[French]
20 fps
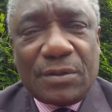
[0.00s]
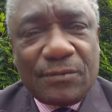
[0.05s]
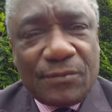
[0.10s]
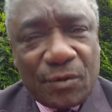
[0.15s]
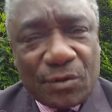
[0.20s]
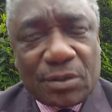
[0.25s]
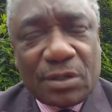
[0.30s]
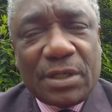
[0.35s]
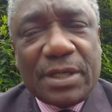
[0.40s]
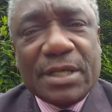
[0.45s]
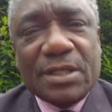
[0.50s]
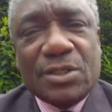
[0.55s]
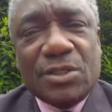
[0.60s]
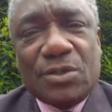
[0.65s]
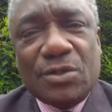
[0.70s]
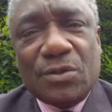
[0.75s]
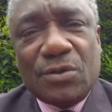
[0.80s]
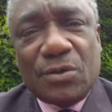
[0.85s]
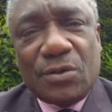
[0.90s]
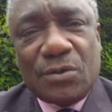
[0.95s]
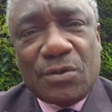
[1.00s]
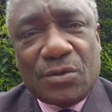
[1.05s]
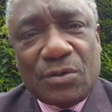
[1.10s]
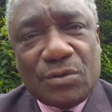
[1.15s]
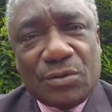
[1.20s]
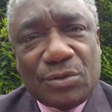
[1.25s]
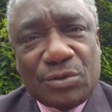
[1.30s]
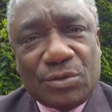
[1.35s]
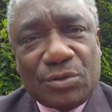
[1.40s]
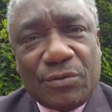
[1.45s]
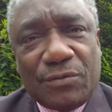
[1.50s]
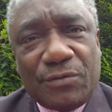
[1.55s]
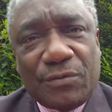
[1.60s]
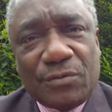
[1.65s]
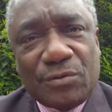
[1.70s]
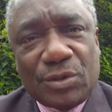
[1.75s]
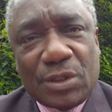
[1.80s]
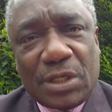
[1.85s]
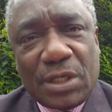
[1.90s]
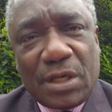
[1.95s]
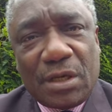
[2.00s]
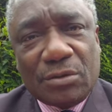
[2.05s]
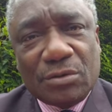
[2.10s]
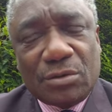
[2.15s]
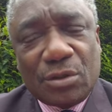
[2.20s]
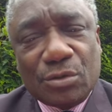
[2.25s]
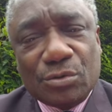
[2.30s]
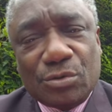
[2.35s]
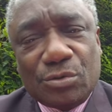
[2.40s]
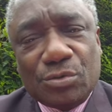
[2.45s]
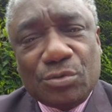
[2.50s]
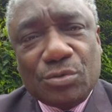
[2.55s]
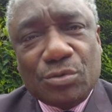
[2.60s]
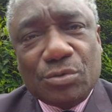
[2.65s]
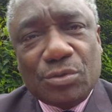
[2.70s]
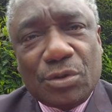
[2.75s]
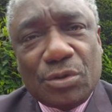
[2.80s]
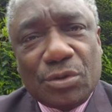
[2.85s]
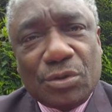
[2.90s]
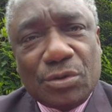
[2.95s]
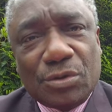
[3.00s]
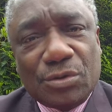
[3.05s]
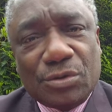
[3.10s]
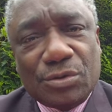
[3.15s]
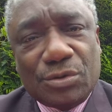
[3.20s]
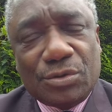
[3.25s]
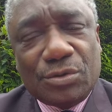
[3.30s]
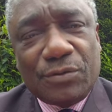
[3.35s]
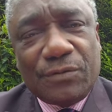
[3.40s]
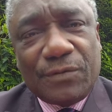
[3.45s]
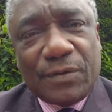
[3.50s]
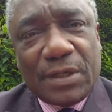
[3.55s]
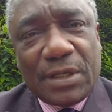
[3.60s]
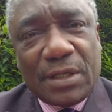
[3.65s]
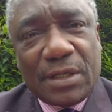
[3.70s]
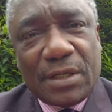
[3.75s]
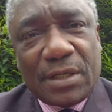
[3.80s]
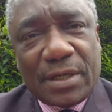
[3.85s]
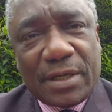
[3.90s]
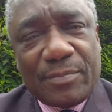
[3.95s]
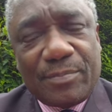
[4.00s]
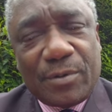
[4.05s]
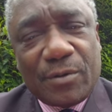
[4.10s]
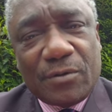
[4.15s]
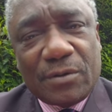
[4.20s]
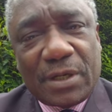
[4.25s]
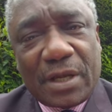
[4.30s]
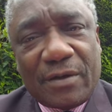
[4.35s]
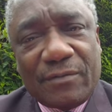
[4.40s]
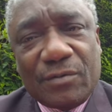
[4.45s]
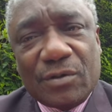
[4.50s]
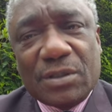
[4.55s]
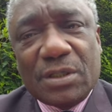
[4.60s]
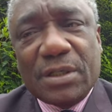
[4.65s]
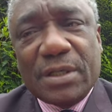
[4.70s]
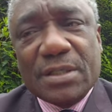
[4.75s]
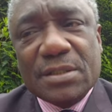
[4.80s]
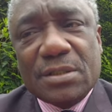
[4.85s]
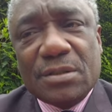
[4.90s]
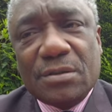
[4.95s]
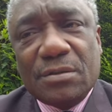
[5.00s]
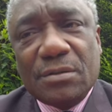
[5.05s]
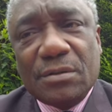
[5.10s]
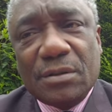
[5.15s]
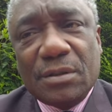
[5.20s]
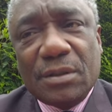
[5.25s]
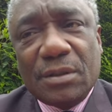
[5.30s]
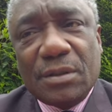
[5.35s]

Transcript: Votre question, je, je l'ai entendue, je vais répondre à votre question,